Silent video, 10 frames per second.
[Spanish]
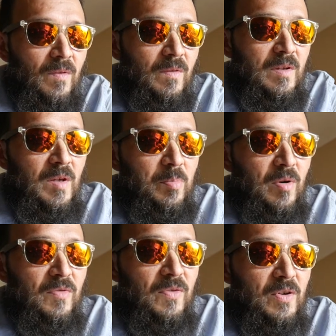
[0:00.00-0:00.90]
de
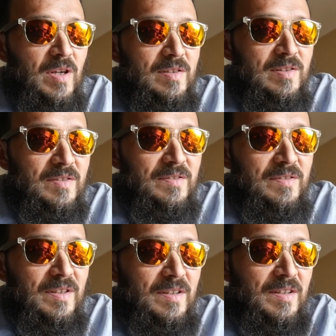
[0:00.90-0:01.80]
tipo fodders,
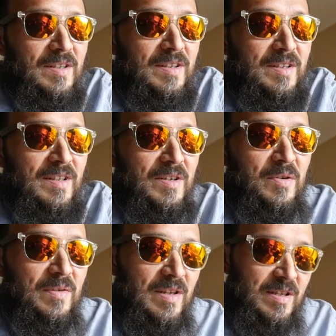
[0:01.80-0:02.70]
de, eh,
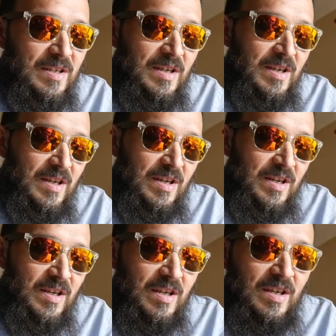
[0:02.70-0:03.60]
roble,
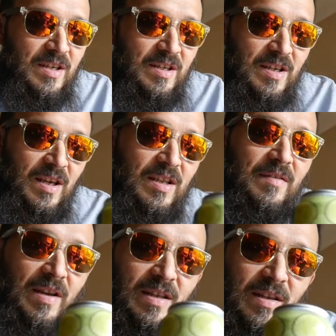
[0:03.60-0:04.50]
eh, que
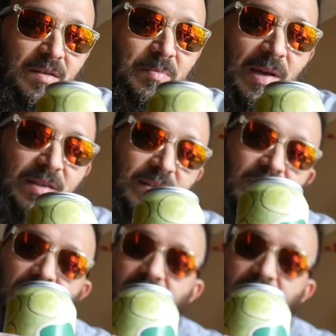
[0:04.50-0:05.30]
debería tener bread y